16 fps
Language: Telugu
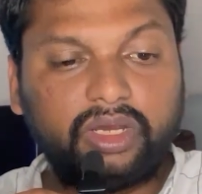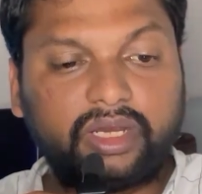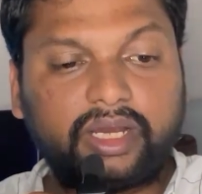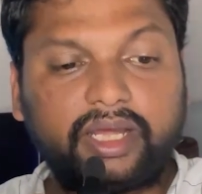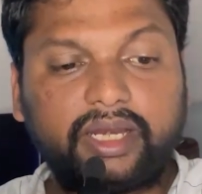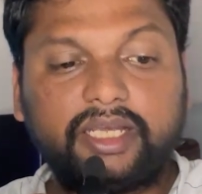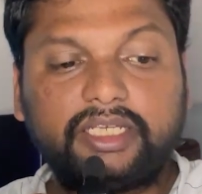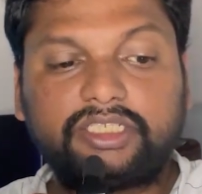
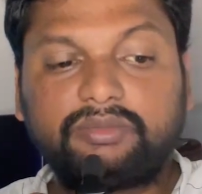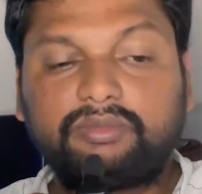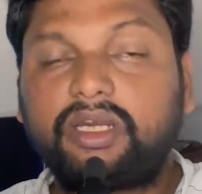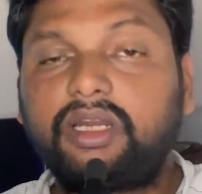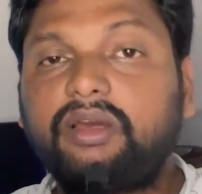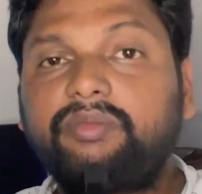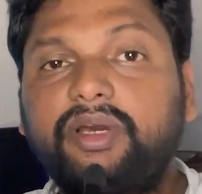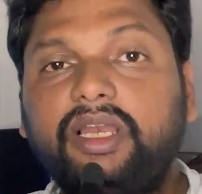గణేష్
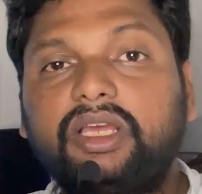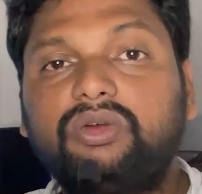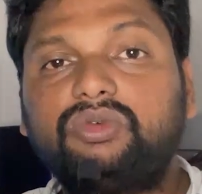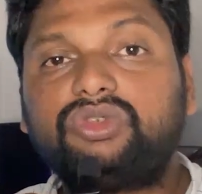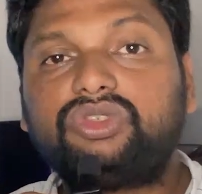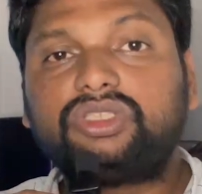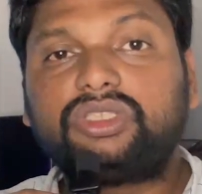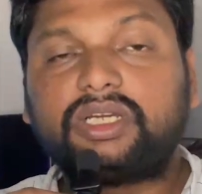మండపాలకి
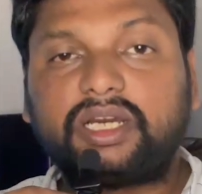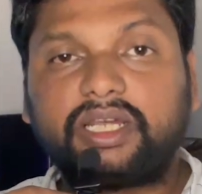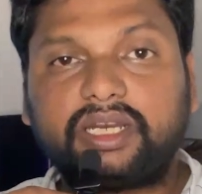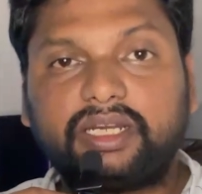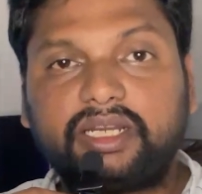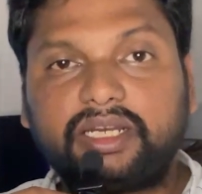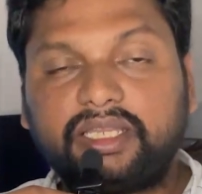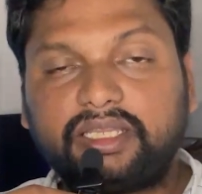ఉచిత
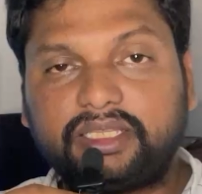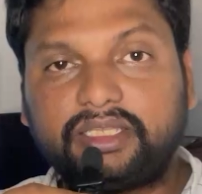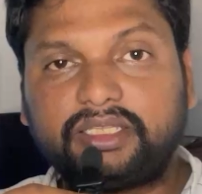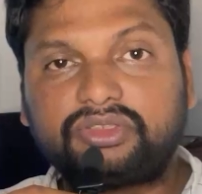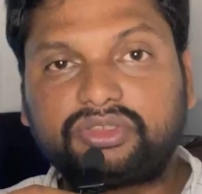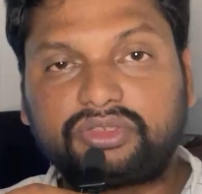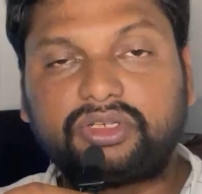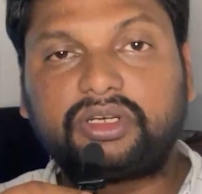కరెంట్ అనేది అయితే
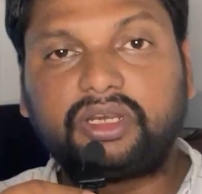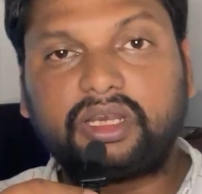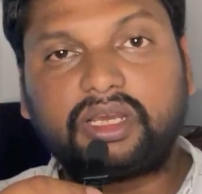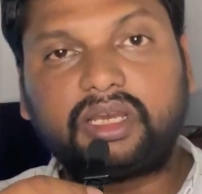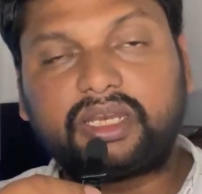ఇస్తున్నట్లుగా